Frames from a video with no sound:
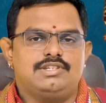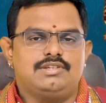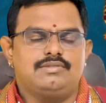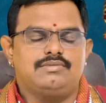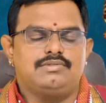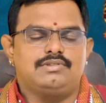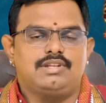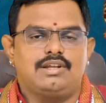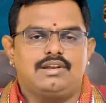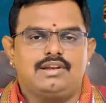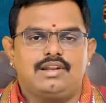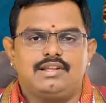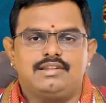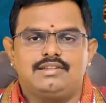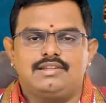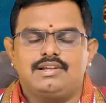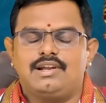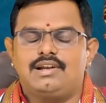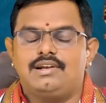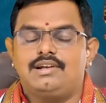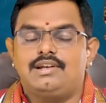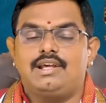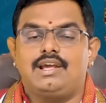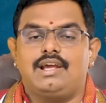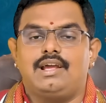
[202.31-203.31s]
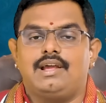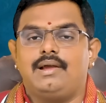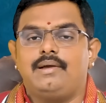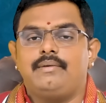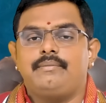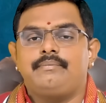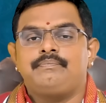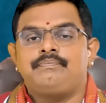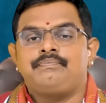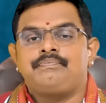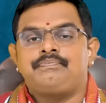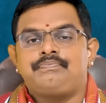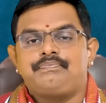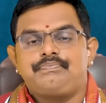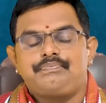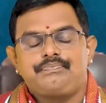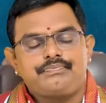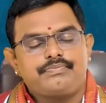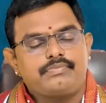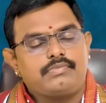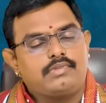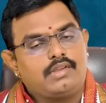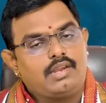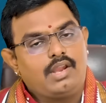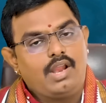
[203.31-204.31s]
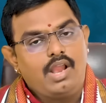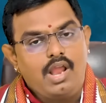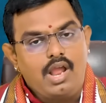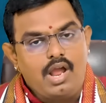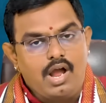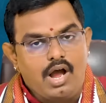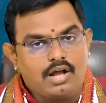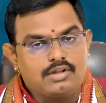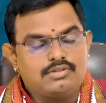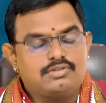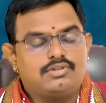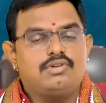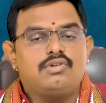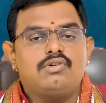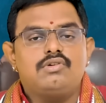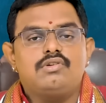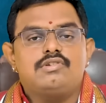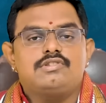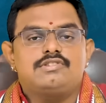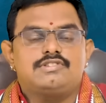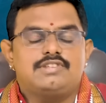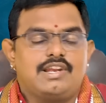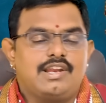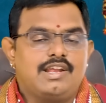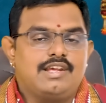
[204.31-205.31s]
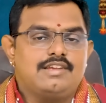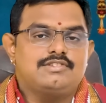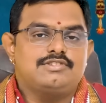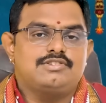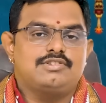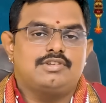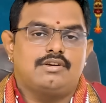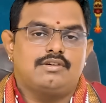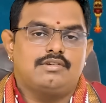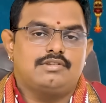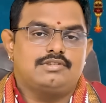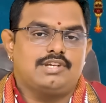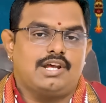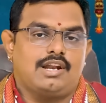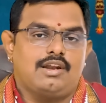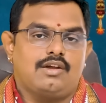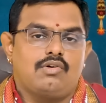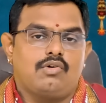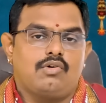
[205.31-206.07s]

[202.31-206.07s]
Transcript: జీవితంలో ఎందుకంటే అందులోనూ శనేశ్వరుడు చాలా